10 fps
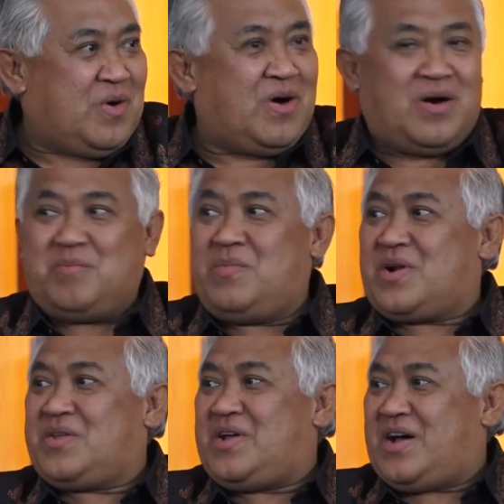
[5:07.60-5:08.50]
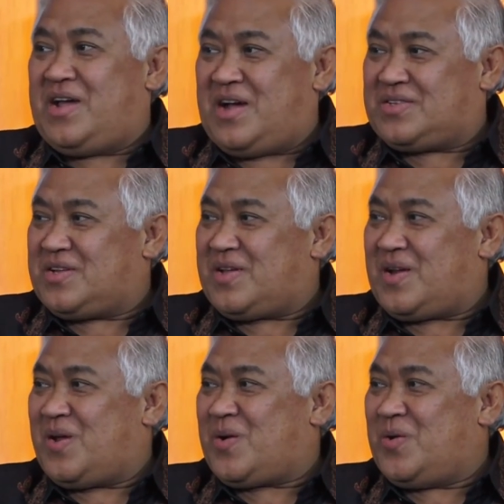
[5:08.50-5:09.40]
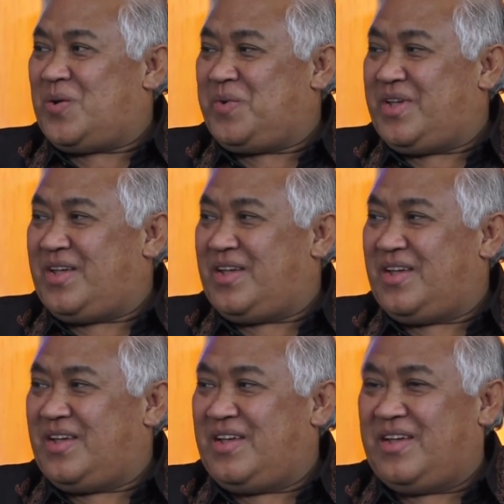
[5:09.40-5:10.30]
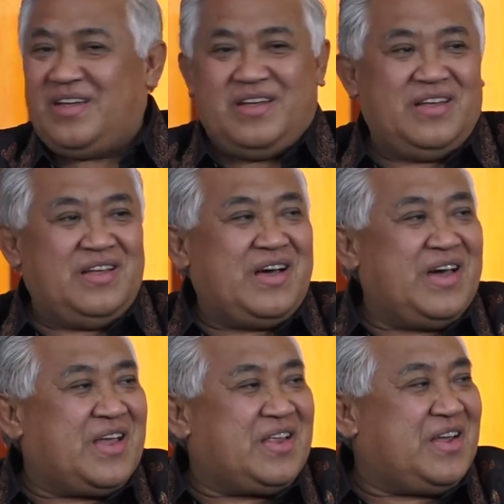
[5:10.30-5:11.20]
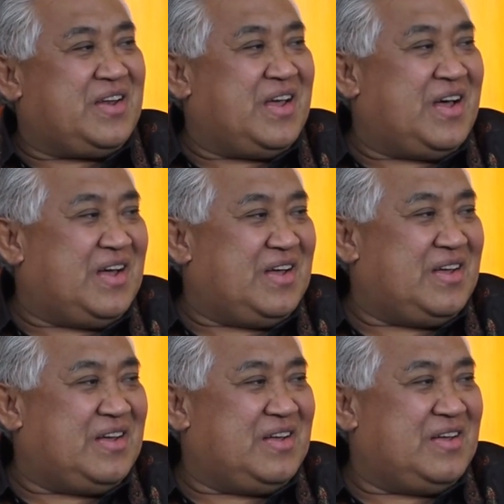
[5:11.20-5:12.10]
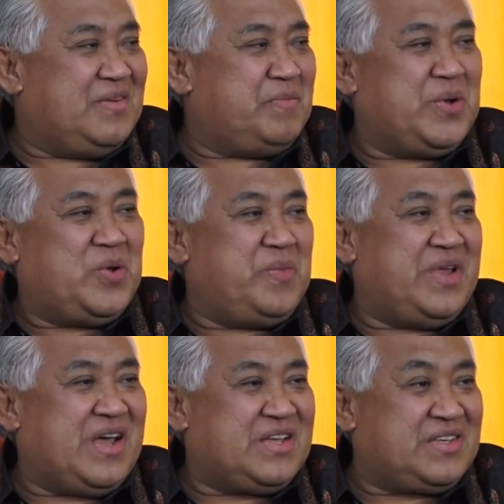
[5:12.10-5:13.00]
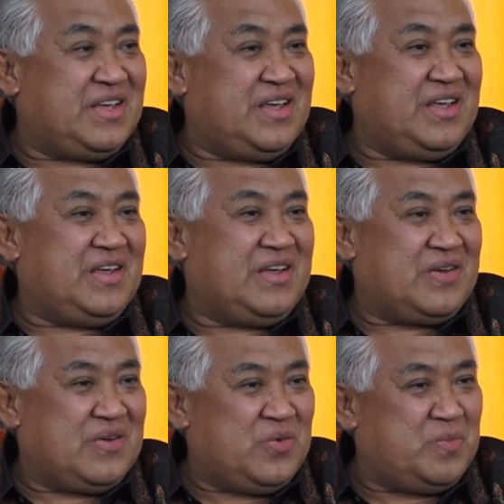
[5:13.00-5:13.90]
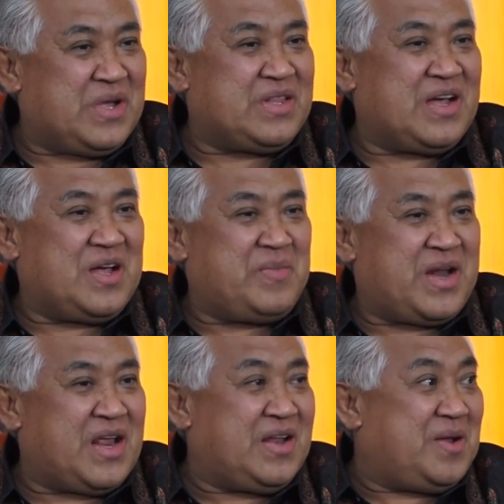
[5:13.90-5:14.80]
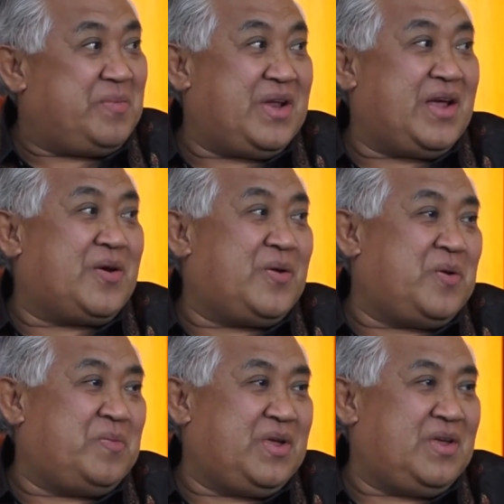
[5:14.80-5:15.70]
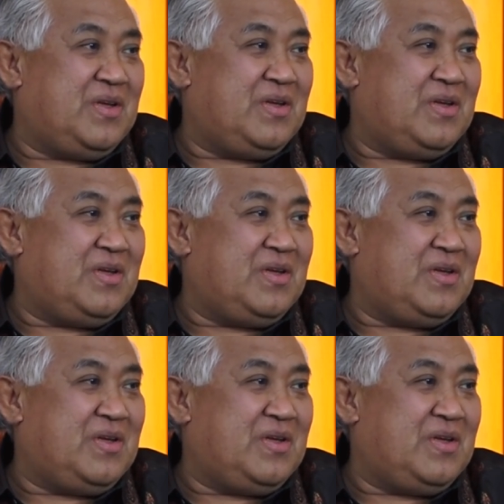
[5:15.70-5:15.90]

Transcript: wah berjaya secara ekonomi. Akhirnya dia mendominasi umat agama lain dalam bidang ekonomi.